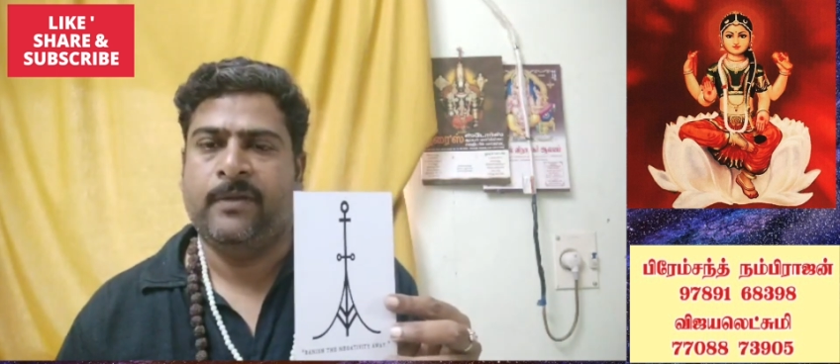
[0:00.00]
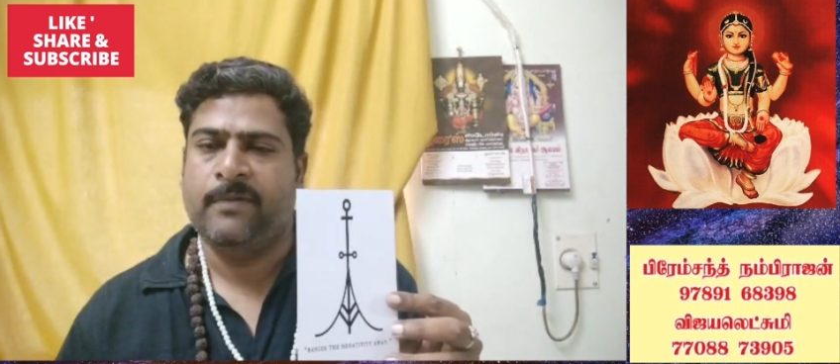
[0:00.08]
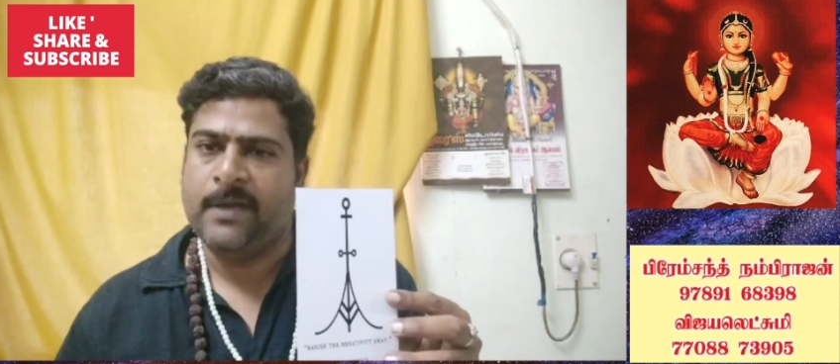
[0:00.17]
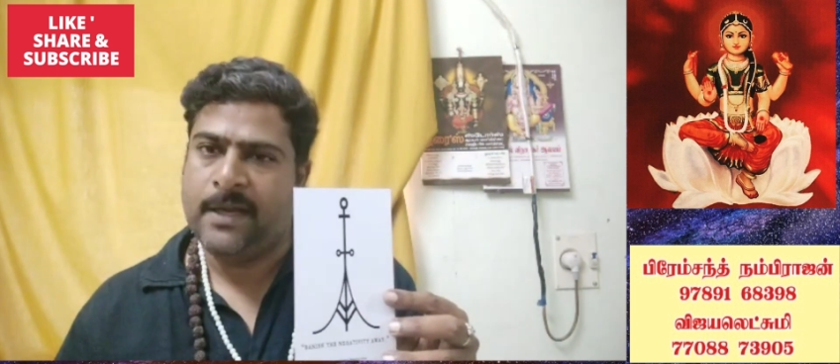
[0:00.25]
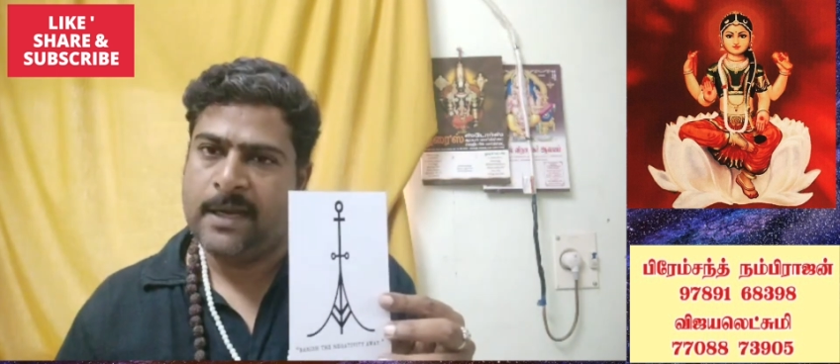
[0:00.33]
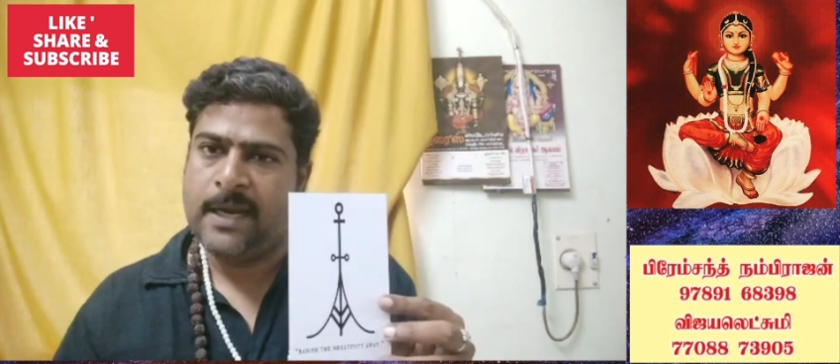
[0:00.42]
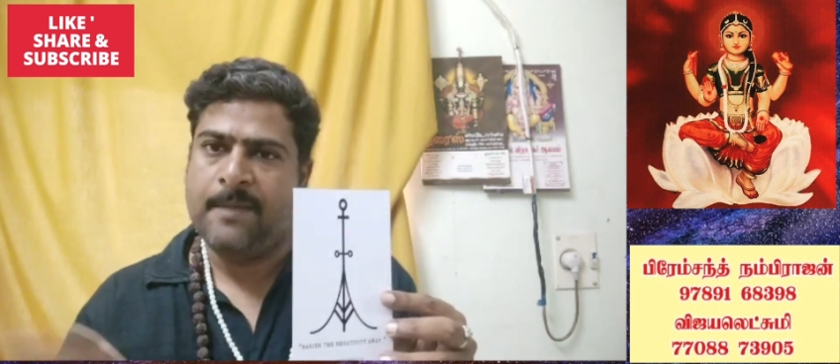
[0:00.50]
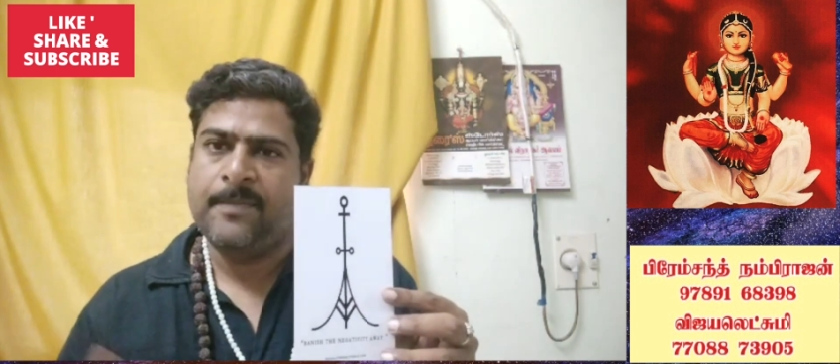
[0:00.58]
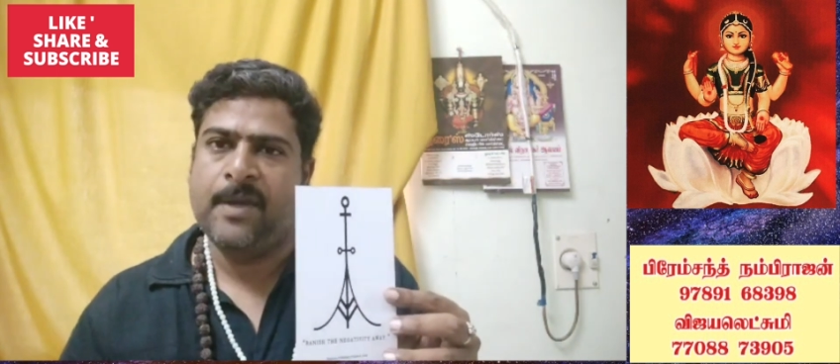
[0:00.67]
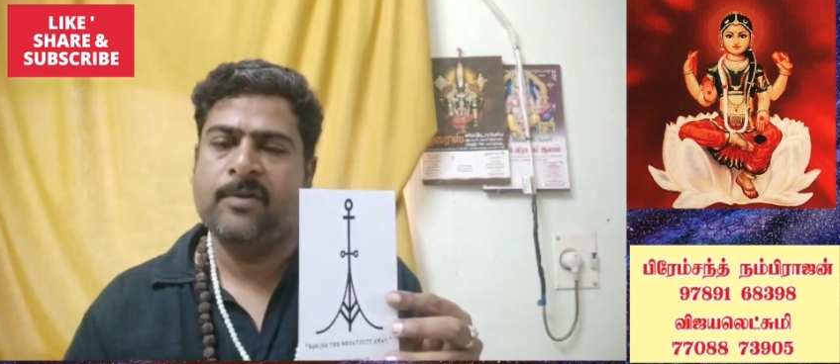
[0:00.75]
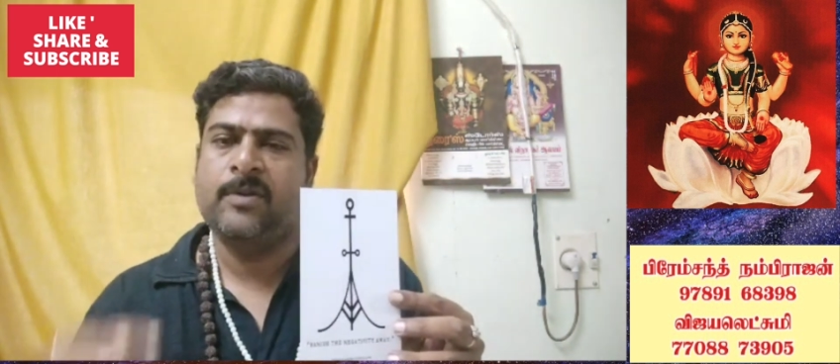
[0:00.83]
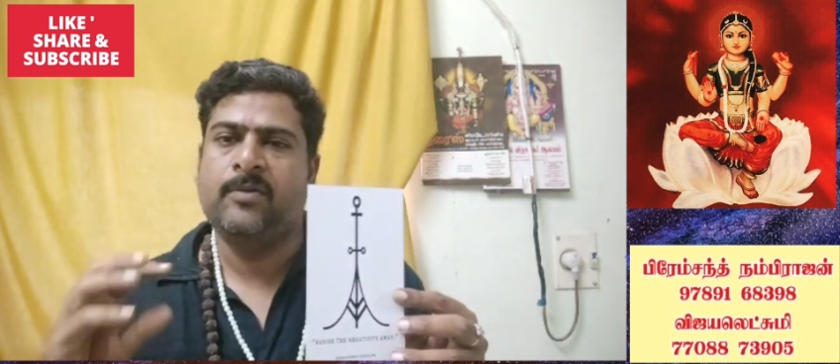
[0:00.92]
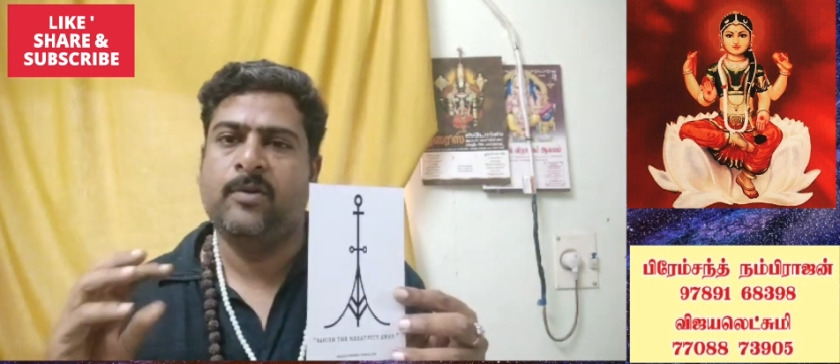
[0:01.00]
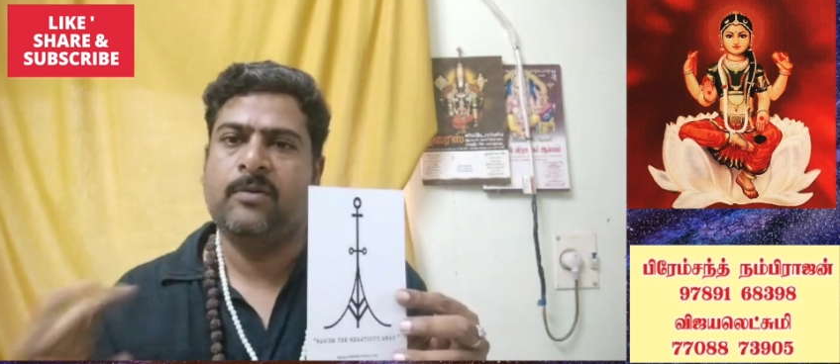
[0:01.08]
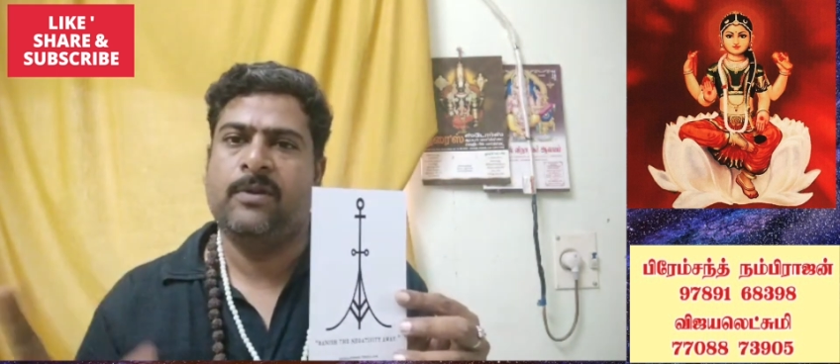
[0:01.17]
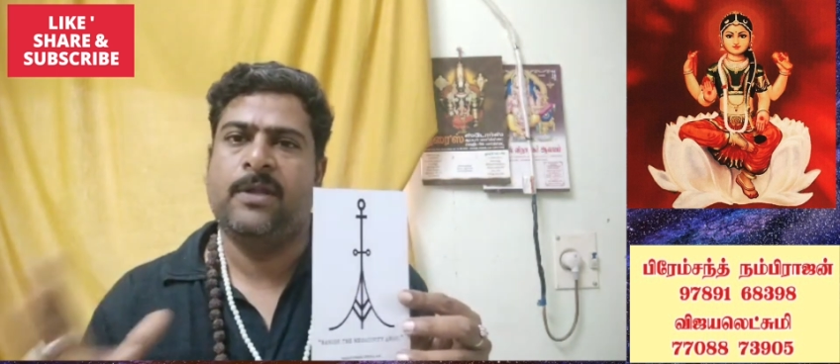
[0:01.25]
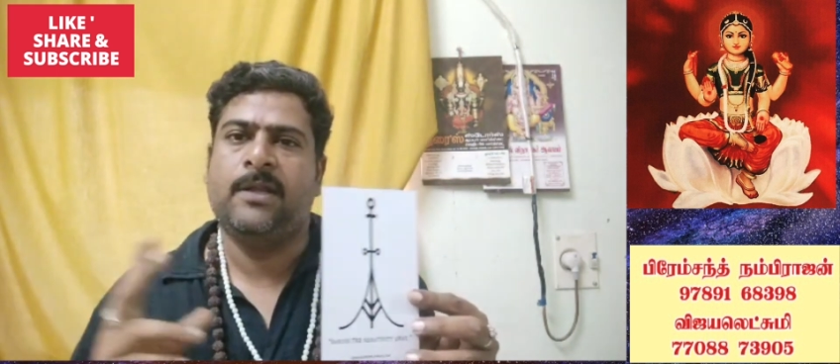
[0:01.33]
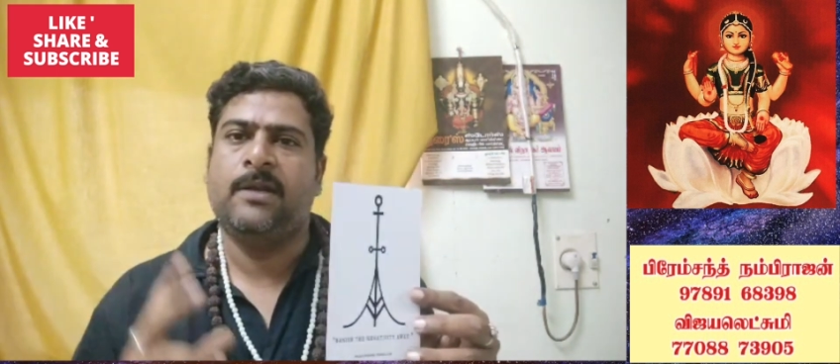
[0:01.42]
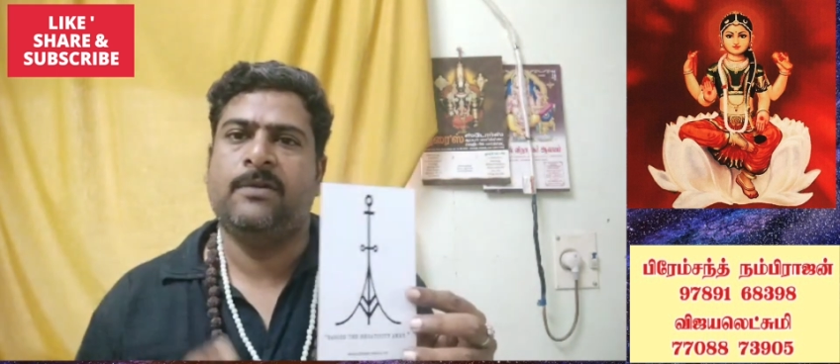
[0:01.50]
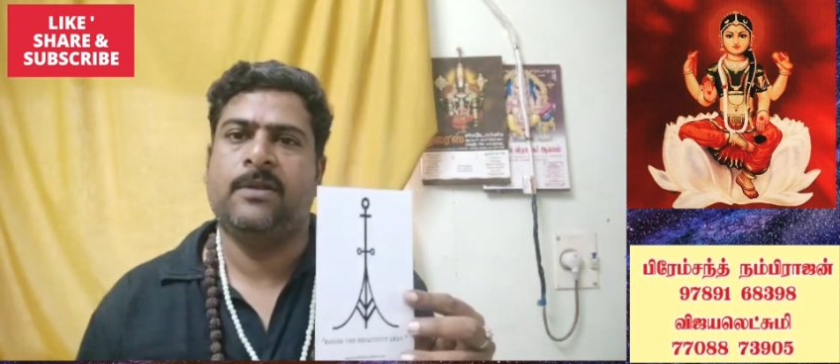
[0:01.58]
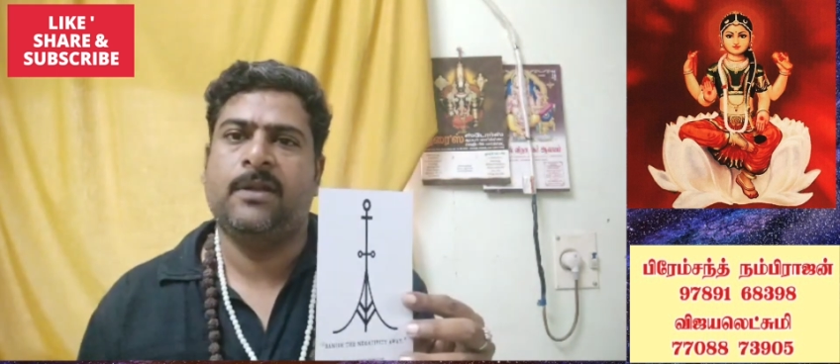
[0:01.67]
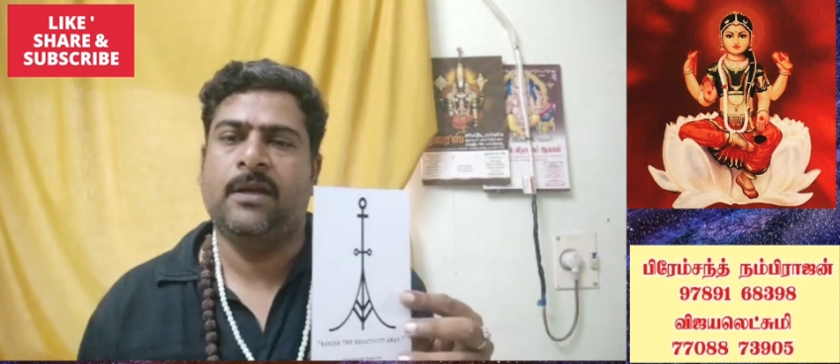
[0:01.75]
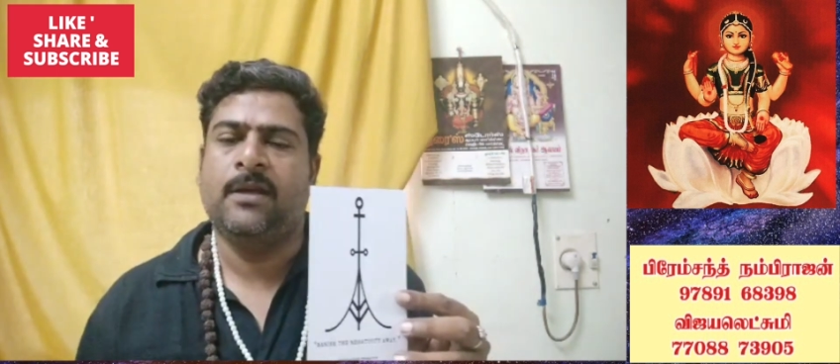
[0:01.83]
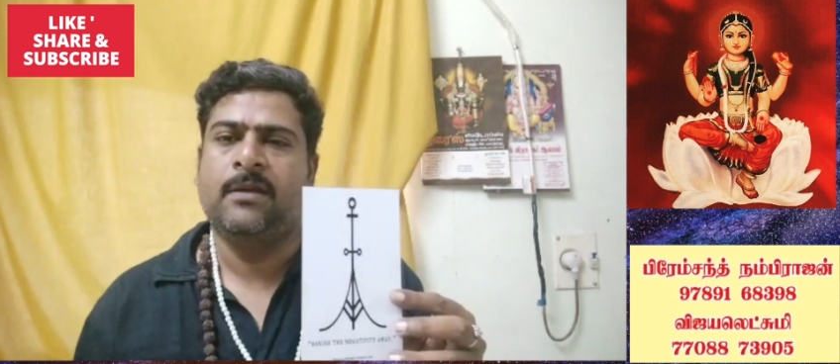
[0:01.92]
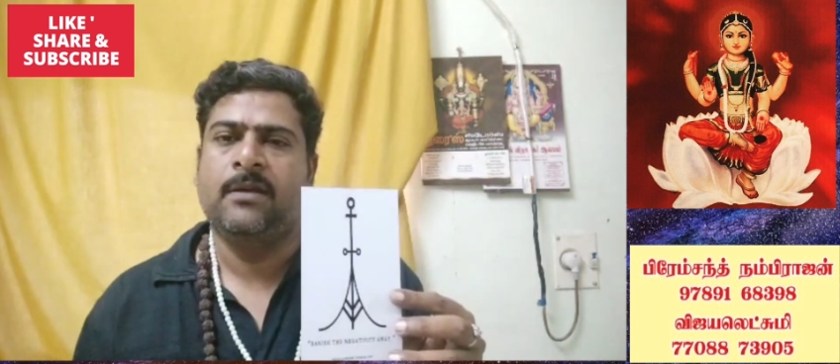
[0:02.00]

இவங்க எல்லாமே வந்து ஒரு விதத்தில் வந்து